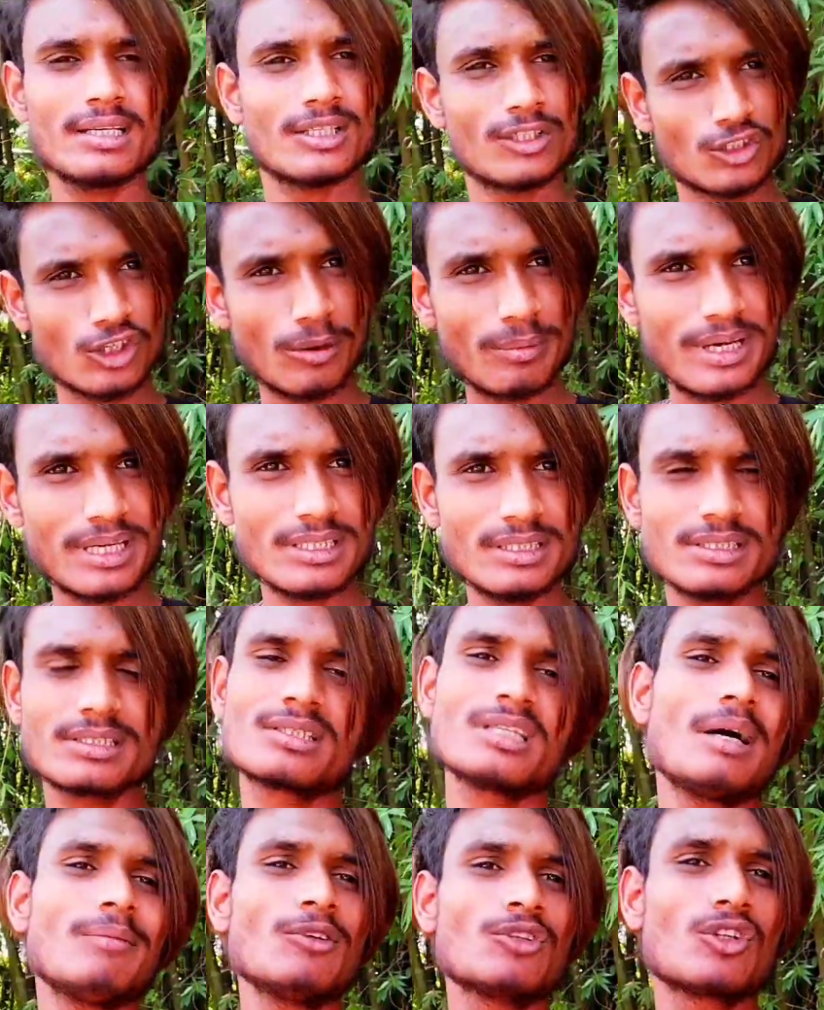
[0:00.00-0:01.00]
সবাই
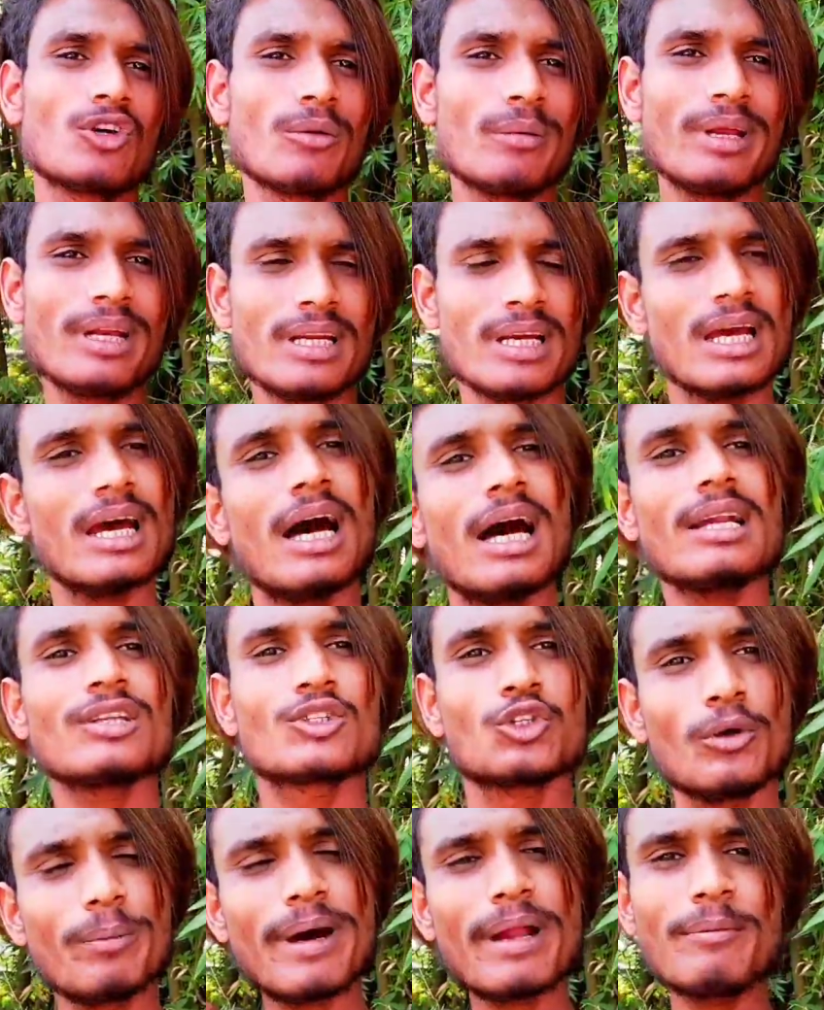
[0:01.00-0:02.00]
সাপোর্ট করবেন আর
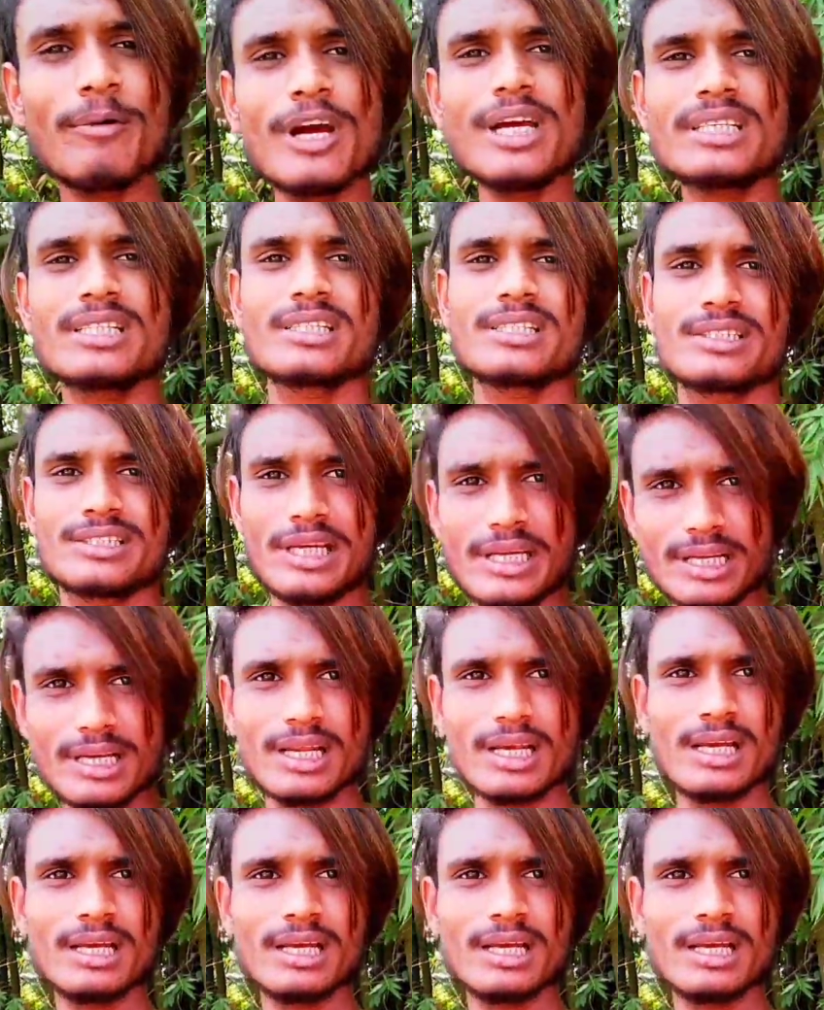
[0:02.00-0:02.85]
সুপার বয়েস চ্যানেলে